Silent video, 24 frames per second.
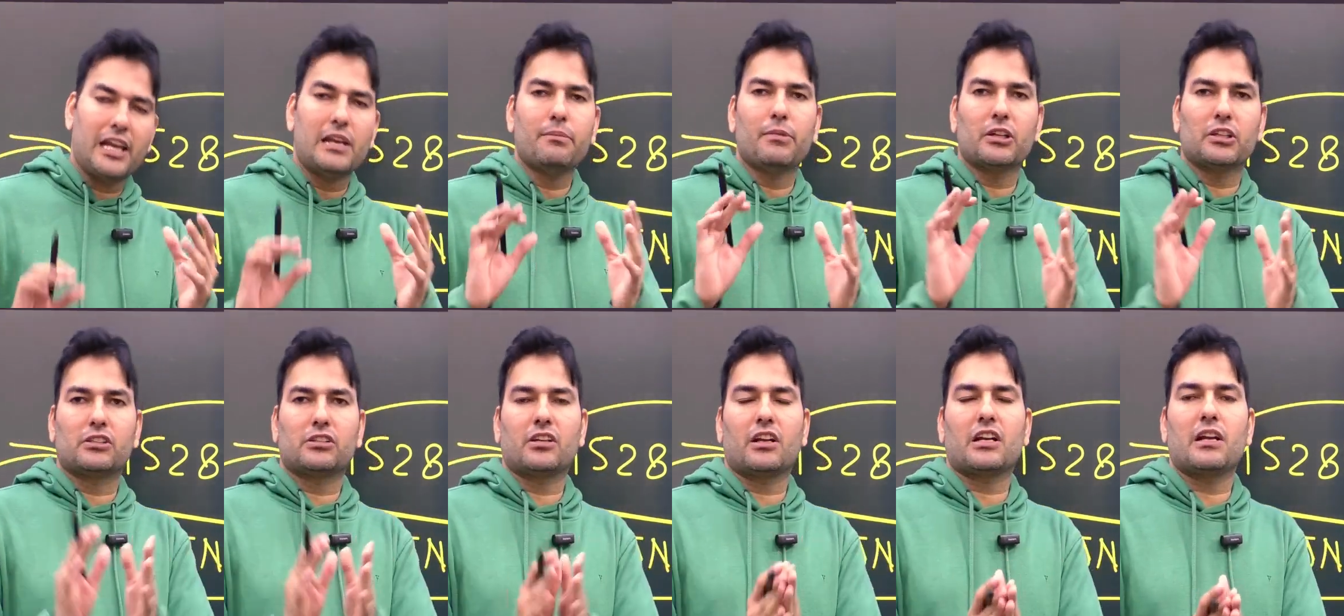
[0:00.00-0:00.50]

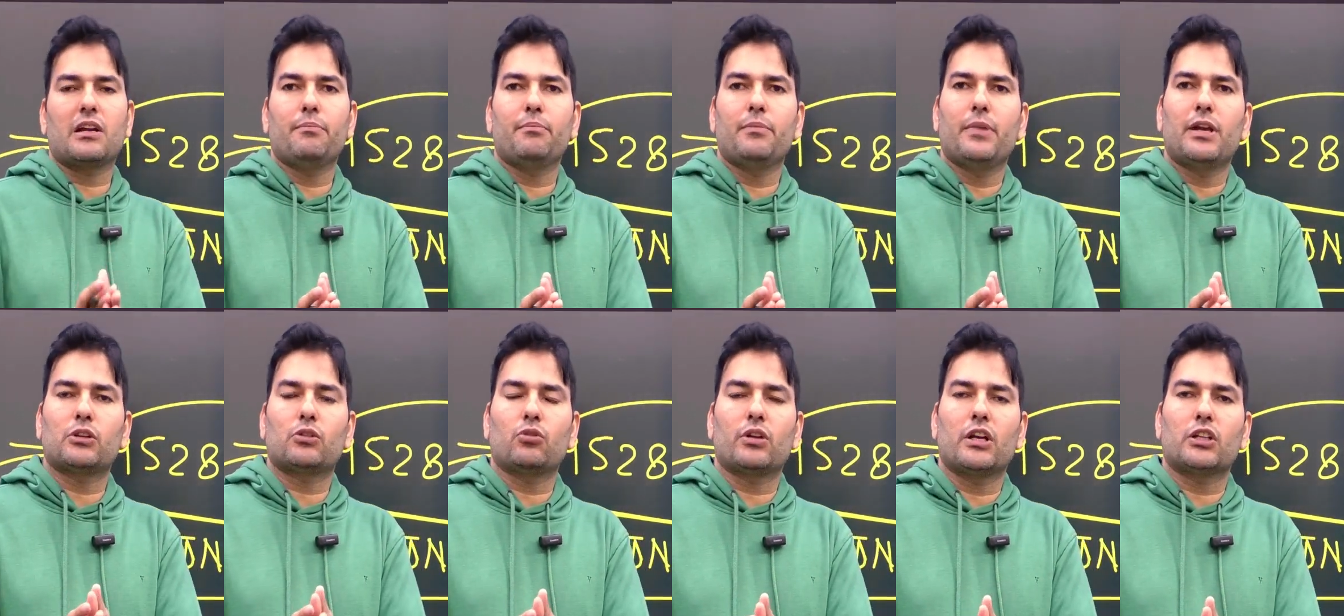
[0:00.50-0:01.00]
मत करना
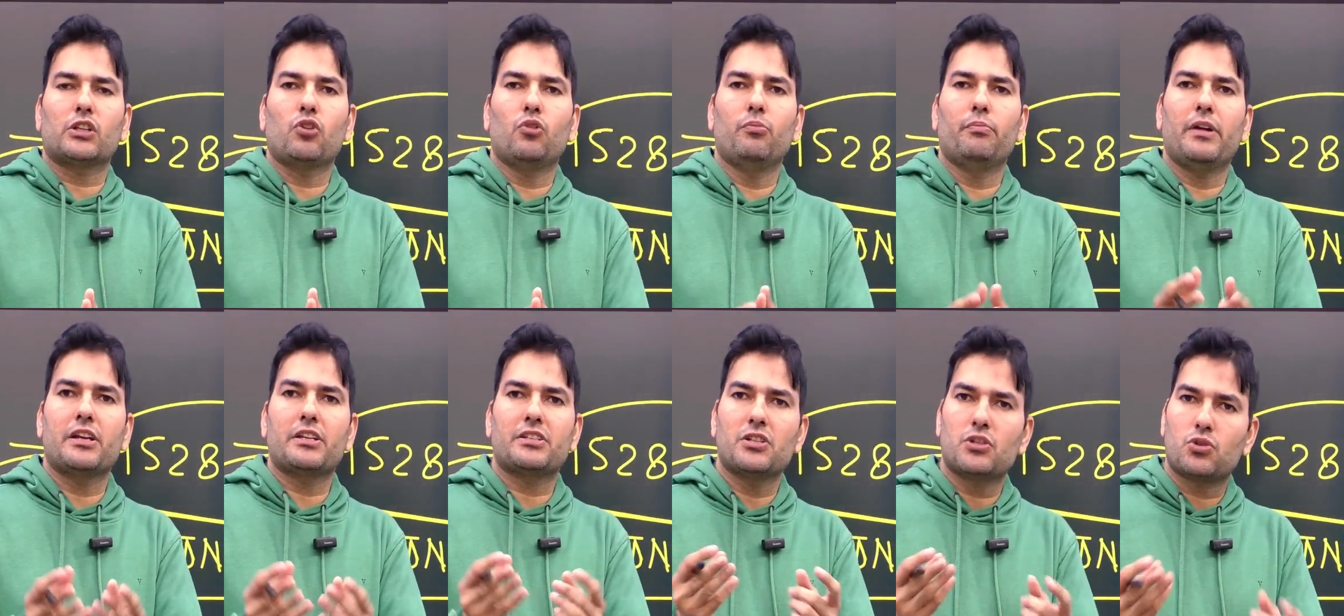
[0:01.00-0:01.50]
मैं तो कहता हूं
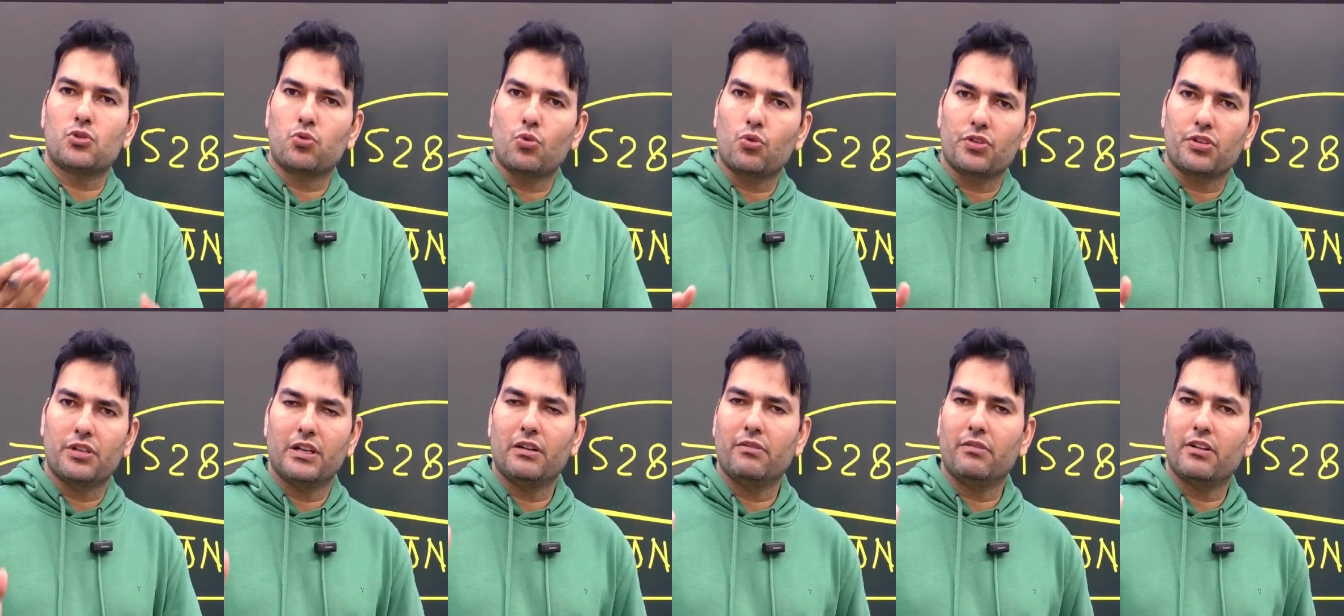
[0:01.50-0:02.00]
मैसेज छोड़
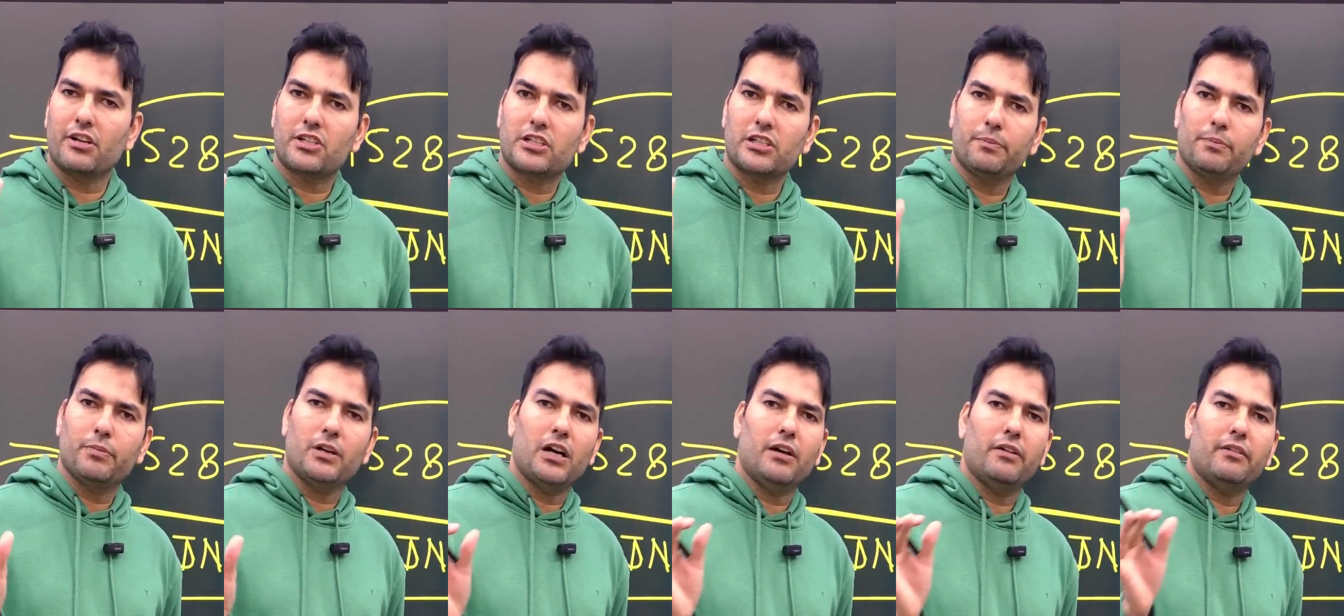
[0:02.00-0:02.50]
देना
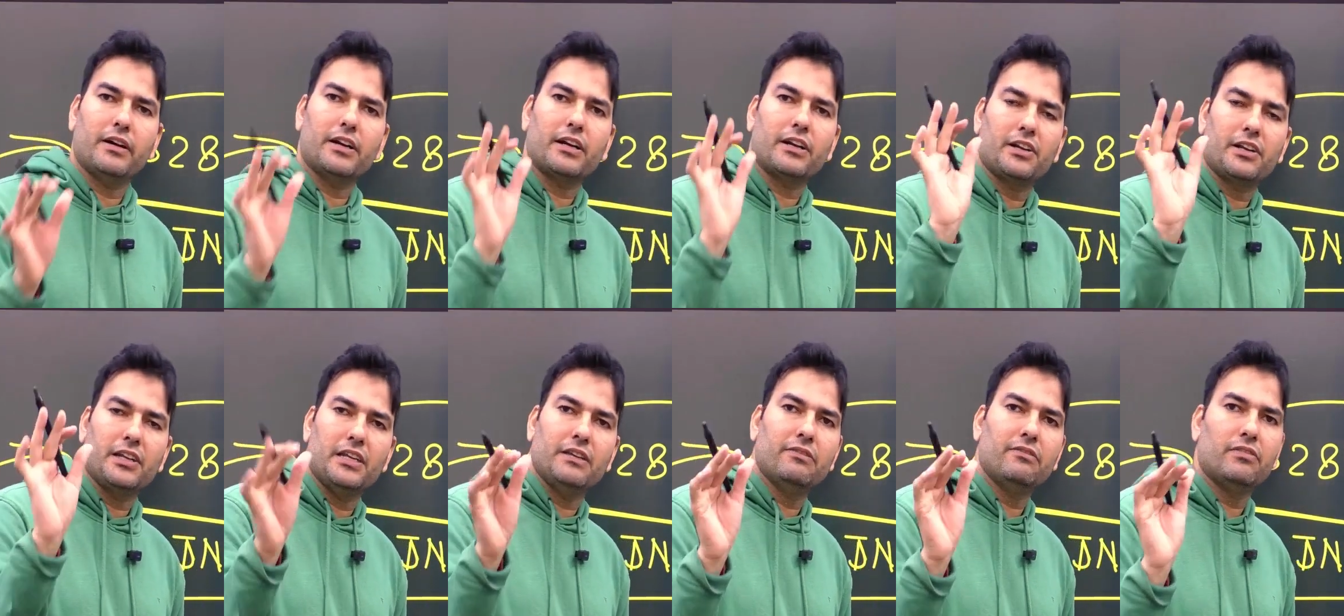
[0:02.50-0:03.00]
व्हाट्सएप आवर
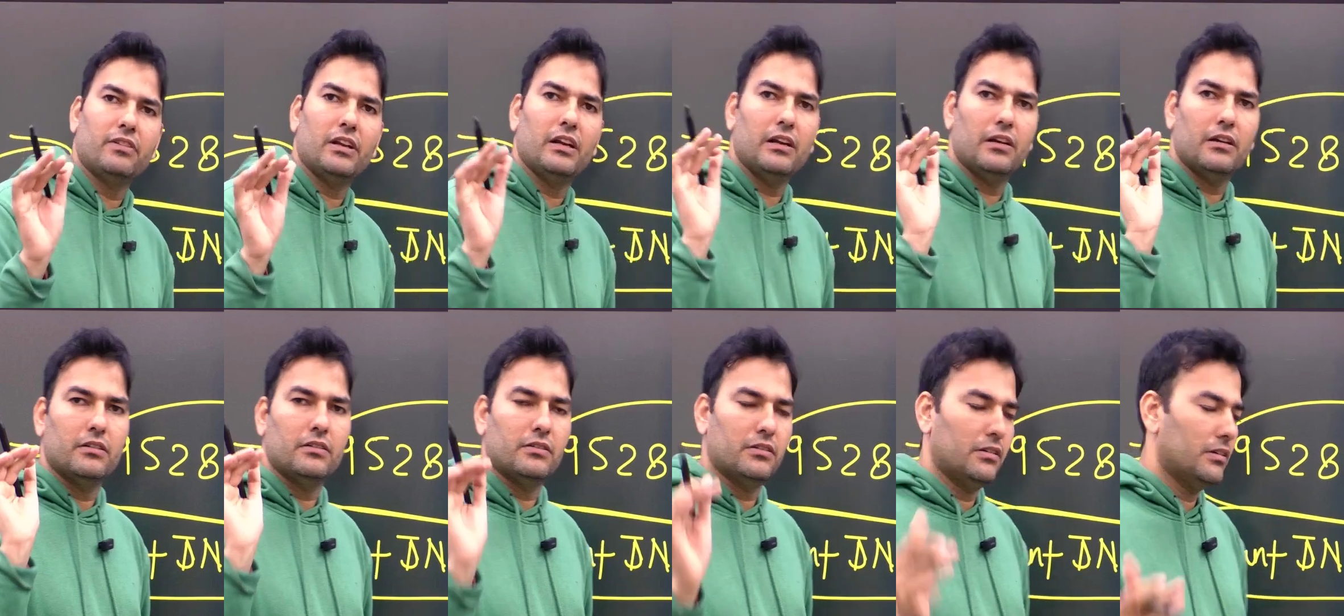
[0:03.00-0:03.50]
टीम विल
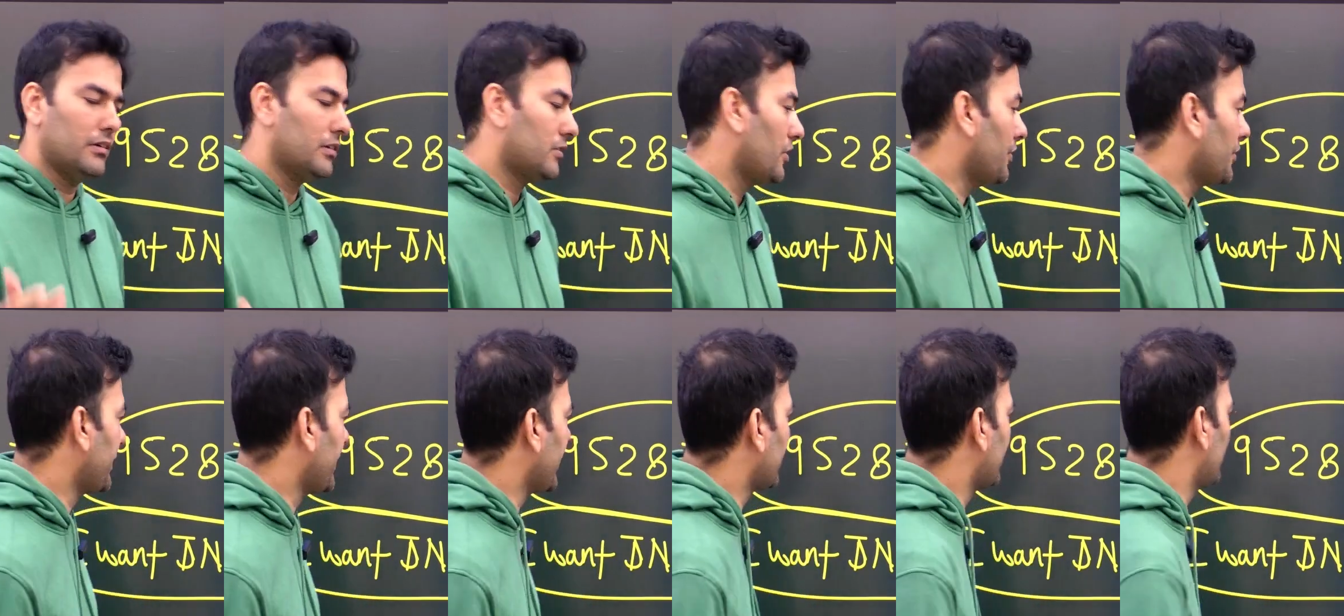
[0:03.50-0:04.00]

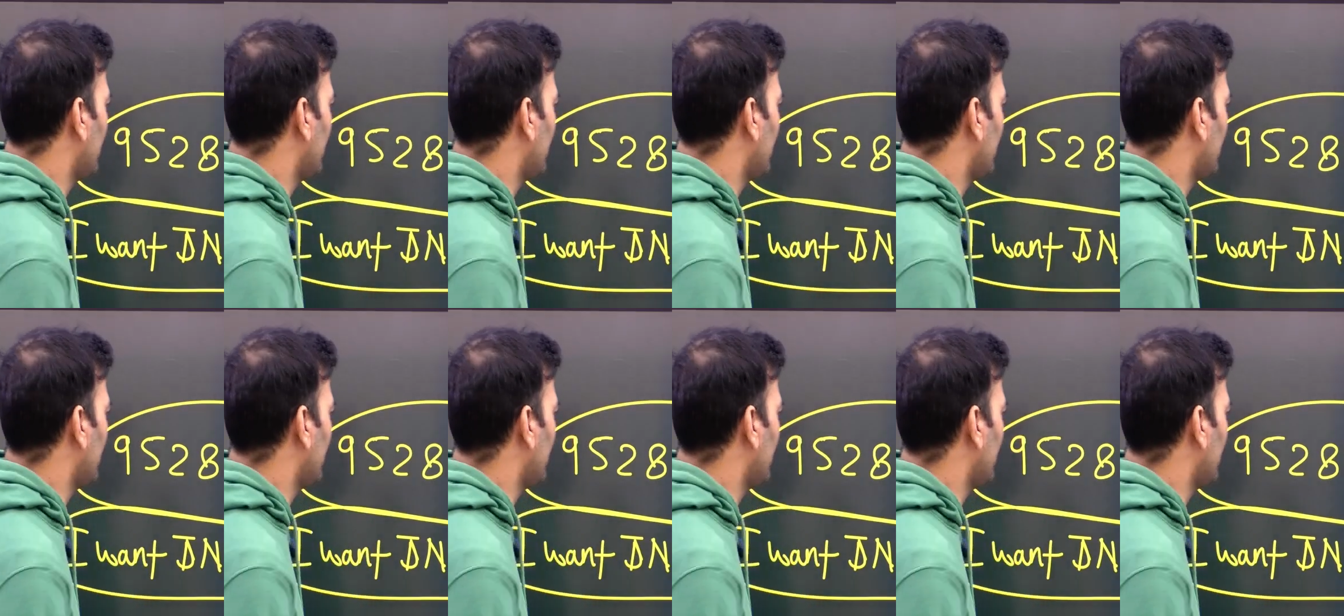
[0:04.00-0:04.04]
कॉन्टेक्ट